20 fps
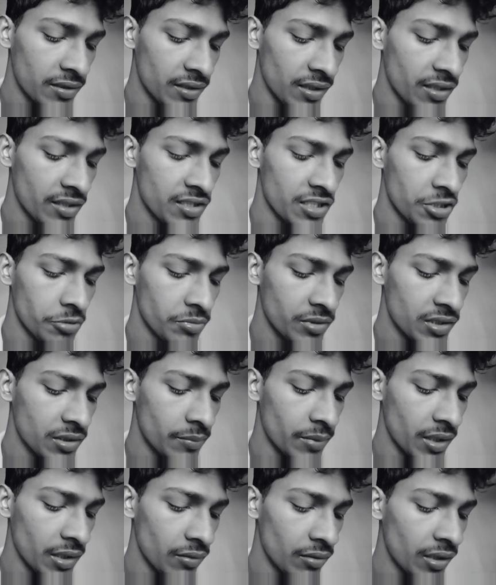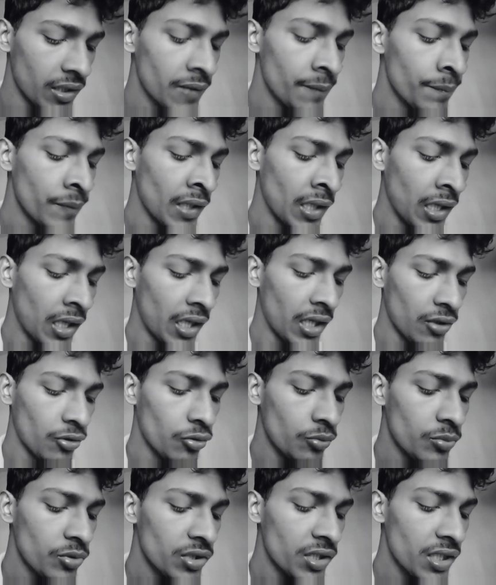মানে সানডে সাসপেন্সে পার্টিকুলারলি আর
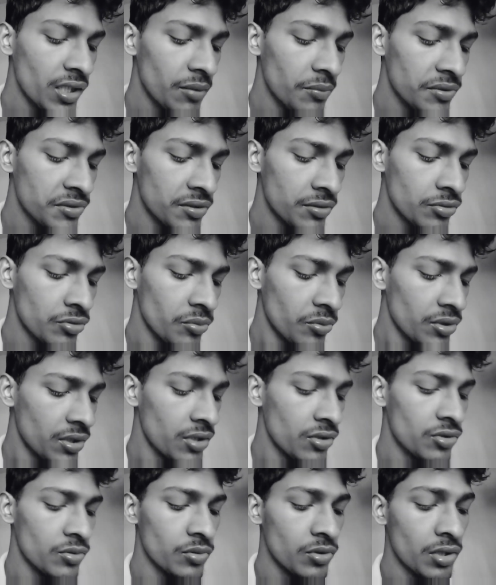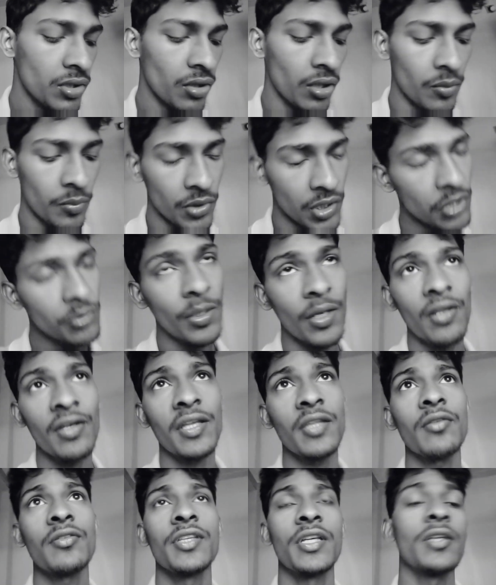কুমুদিনী মিসেস কুমুদিনী চৌধুরীর গল্পটাও ভালো
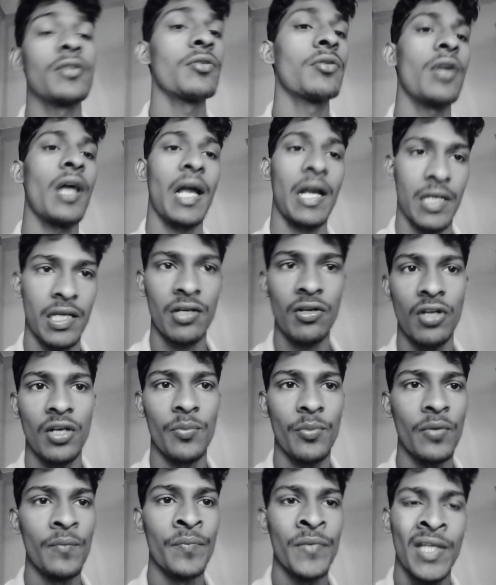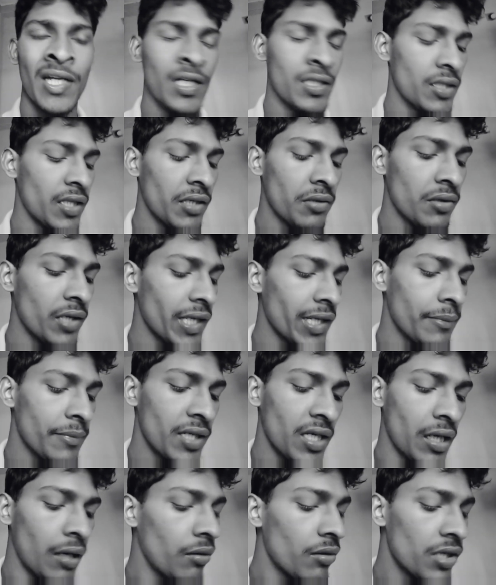কিন্তু যেহেতু ওটা আগের গল্প তাই ওটাকে
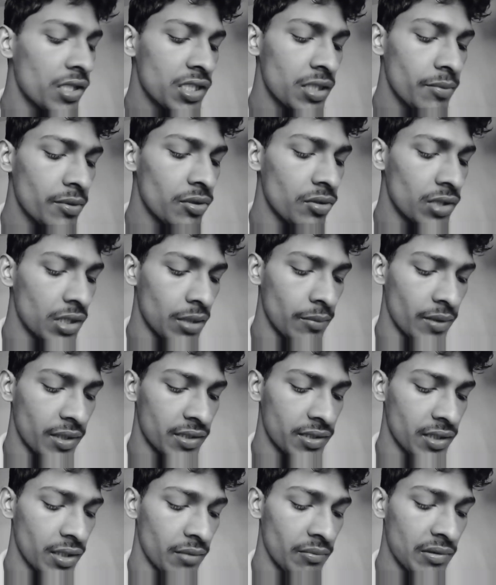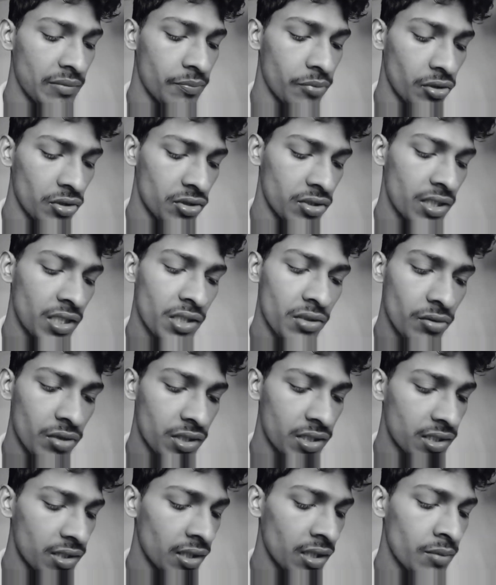আমি কাউন্ট হিসেবে ধরতে পারছি না এবার পত্নী
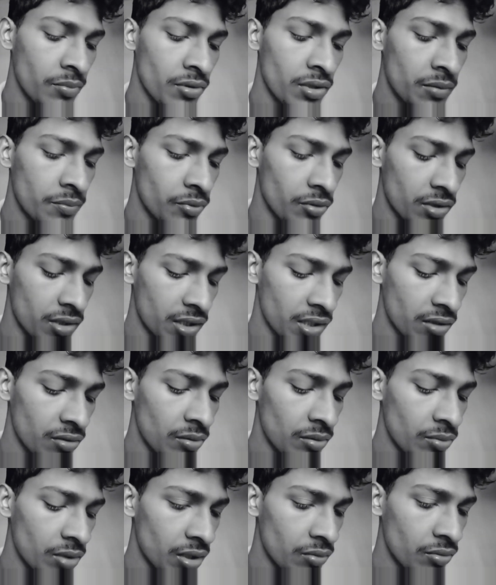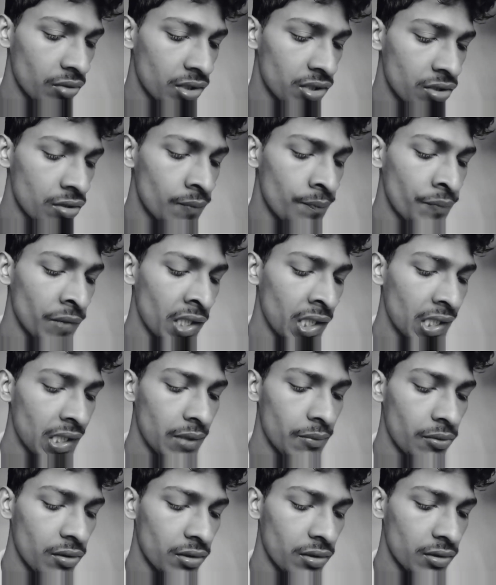রয়েছে তারপরে এই পত্নী গল্পটা করেছিল
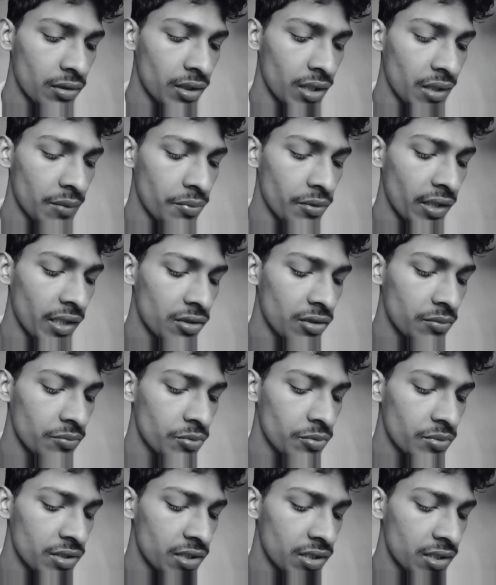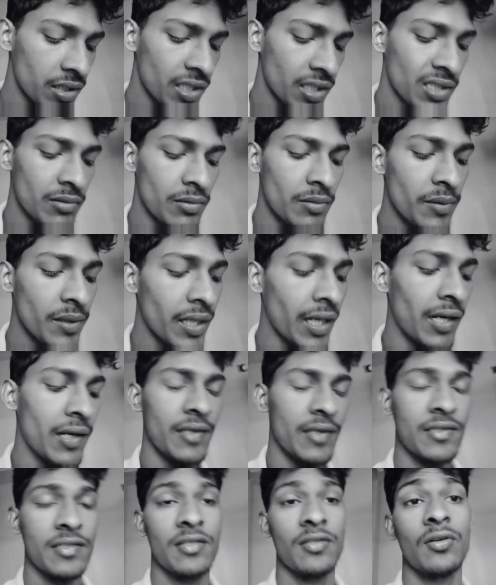এবং তারপর একদম তুমি শেষে দেখতে পাবে
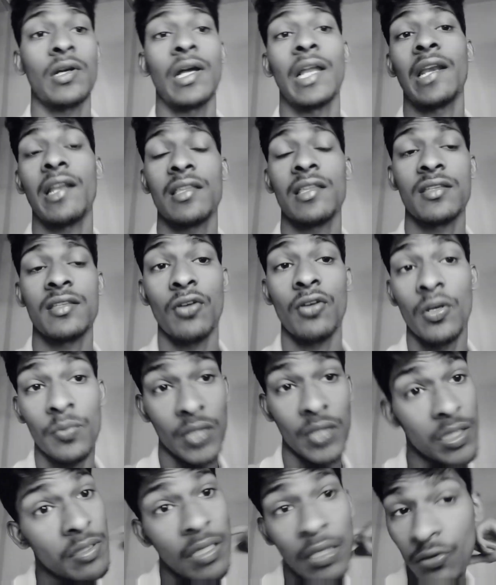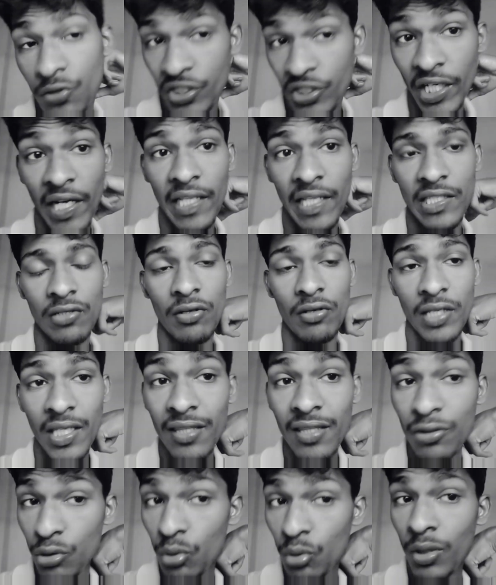কালরাত্রি তো কালরাত্রি গল্পটাও আউটস্ট্যান্ডিং ছিল
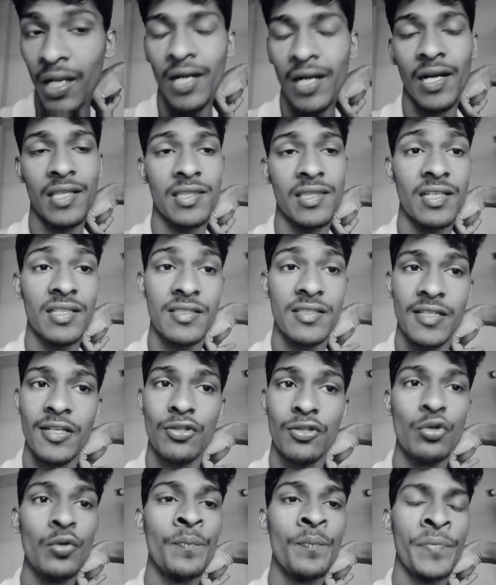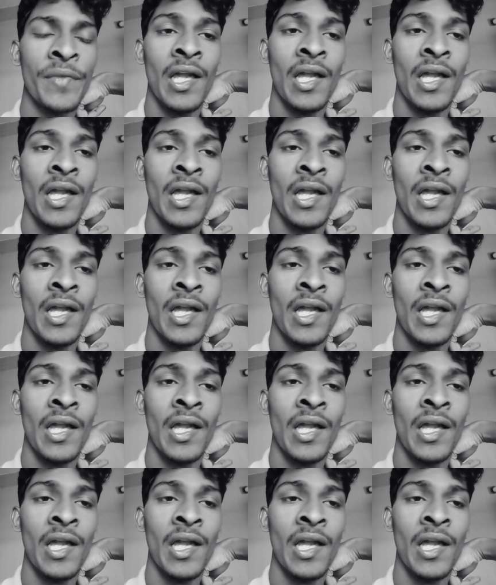কিন্তু কালরাত্রি যেহেতু